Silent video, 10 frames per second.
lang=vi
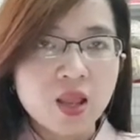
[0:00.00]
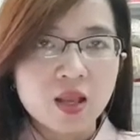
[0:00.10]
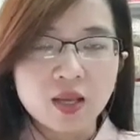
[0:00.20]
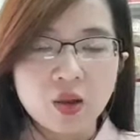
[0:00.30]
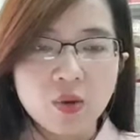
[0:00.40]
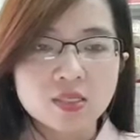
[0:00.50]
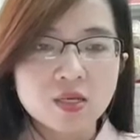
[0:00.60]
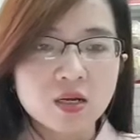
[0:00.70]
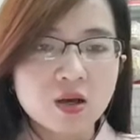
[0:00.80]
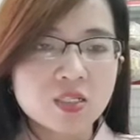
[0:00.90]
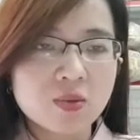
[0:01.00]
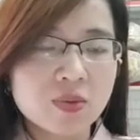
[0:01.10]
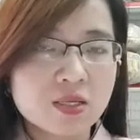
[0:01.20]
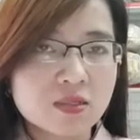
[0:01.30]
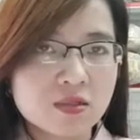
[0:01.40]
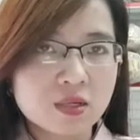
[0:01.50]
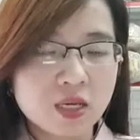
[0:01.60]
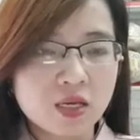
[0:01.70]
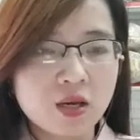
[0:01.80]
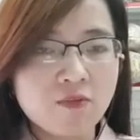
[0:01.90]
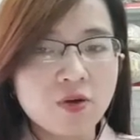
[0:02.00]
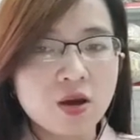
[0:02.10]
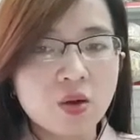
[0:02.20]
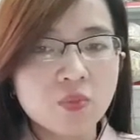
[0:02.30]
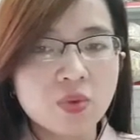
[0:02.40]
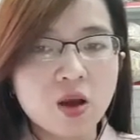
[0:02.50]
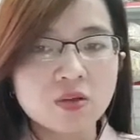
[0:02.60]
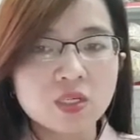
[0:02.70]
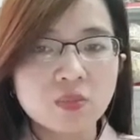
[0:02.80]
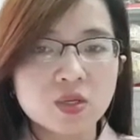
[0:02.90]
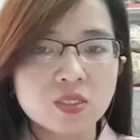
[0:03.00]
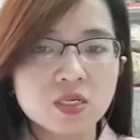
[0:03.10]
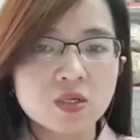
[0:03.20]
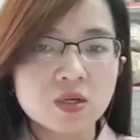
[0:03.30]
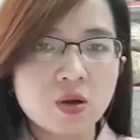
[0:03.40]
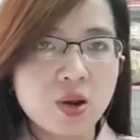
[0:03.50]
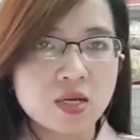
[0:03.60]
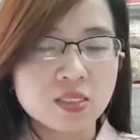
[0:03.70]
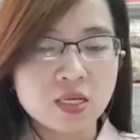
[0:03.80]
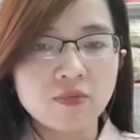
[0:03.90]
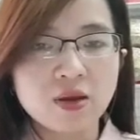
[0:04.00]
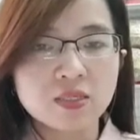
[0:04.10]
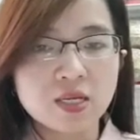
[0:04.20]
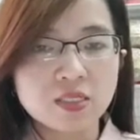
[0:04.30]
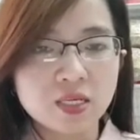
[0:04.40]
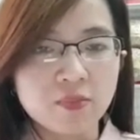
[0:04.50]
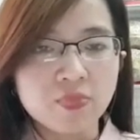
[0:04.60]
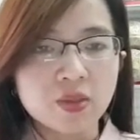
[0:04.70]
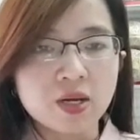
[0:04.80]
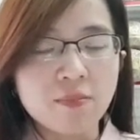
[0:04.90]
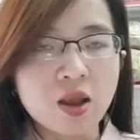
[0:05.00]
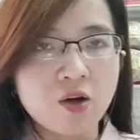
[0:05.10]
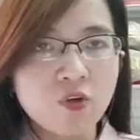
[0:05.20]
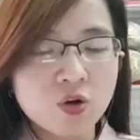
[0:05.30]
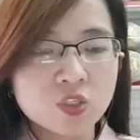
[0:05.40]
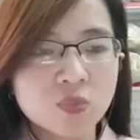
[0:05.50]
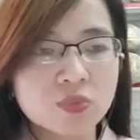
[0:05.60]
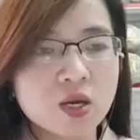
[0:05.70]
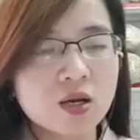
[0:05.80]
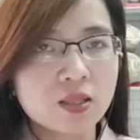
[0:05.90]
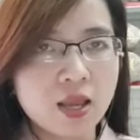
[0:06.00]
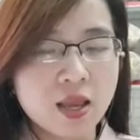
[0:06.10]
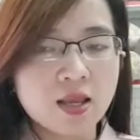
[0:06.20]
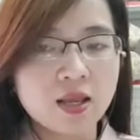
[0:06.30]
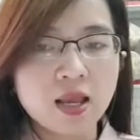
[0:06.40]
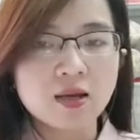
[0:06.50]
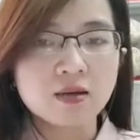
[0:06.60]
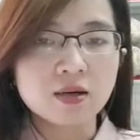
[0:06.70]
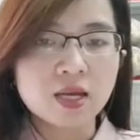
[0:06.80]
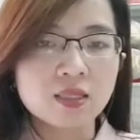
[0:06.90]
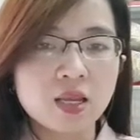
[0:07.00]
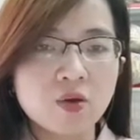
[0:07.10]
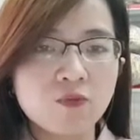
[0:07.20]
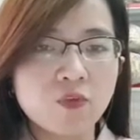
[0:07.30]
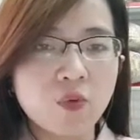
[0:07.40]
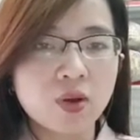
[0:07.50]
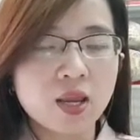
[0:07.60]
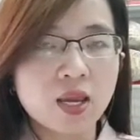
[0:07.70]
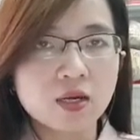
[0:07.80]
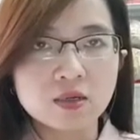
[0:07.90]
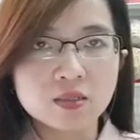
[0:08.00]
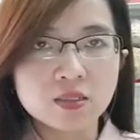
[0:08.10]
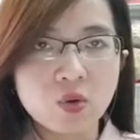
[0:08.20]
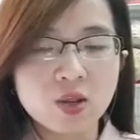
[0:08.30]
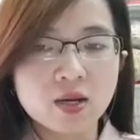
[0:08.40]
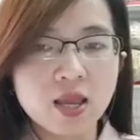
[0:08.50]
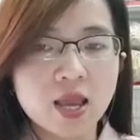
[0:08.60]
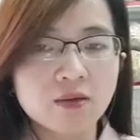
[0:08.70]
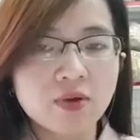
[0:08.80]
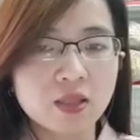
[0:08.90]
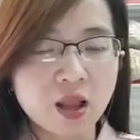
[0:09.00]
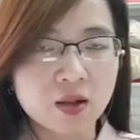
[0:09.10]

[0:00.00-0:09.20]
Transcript: các hoạt chất có trong cây xương khỉ góp phần không nhỏ trong quá trình à, hóa trị và xạ trị, đảm bảo vô trùng cho cơ thể, ngăn ngừa các tác dụng phụ gây ảnh hưởng xấu đến gan và thận